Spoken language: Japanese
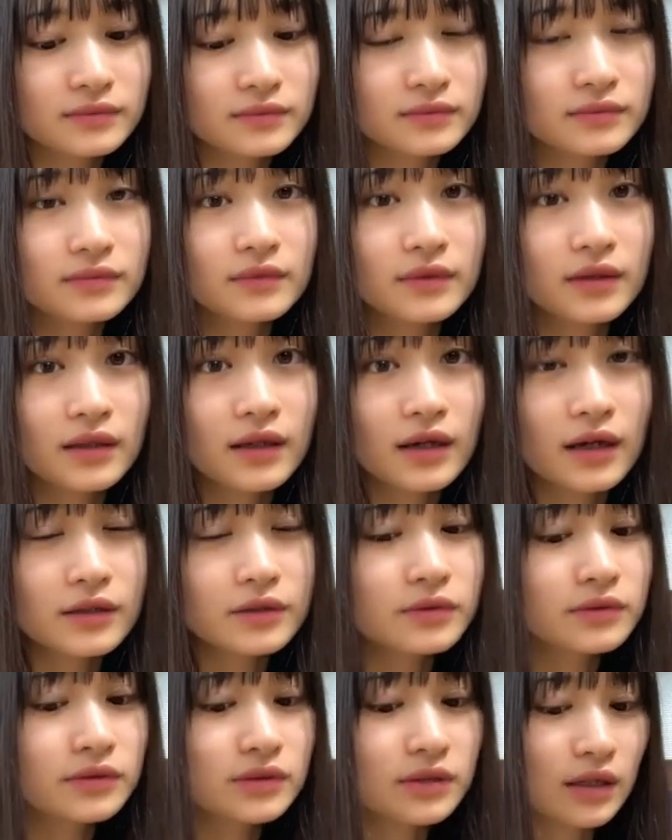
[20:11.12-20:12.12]
ねあ
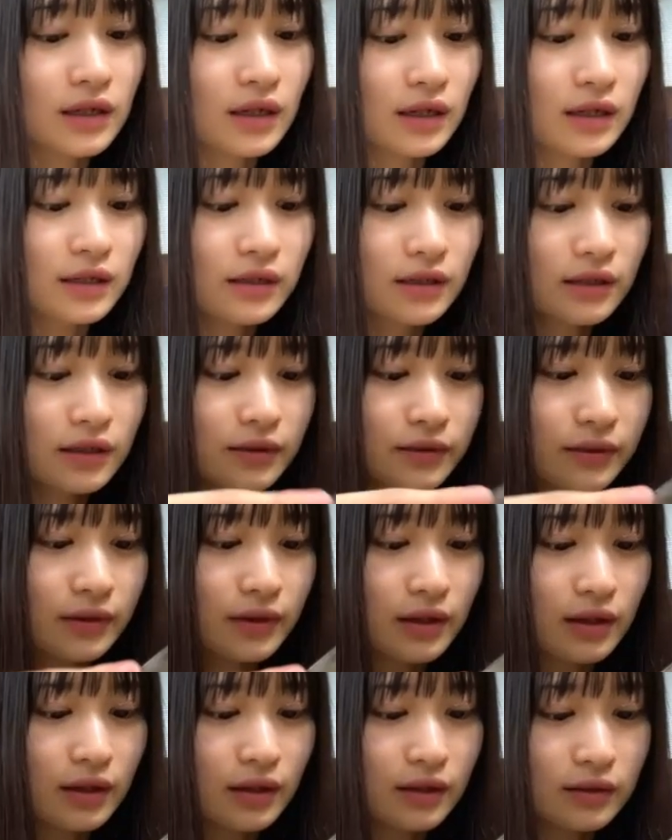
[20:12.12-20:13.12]
とさあれだよ
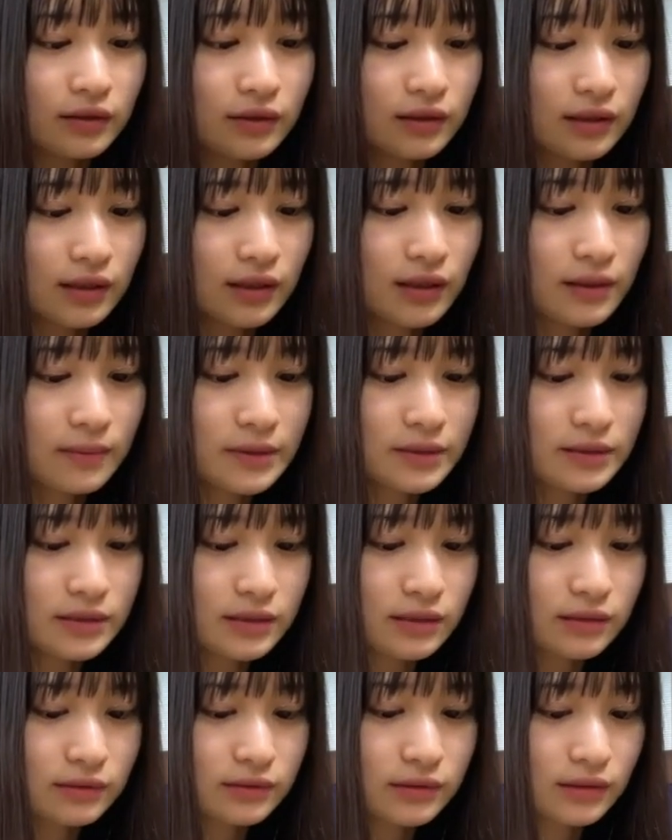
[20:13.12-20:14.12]
ね日が
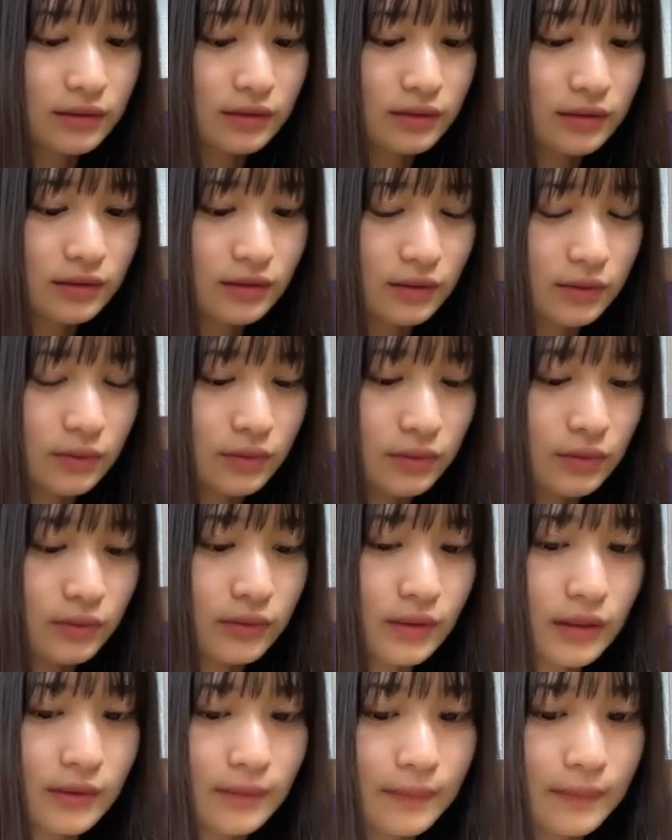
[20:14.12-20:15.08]
短くなってきた本当に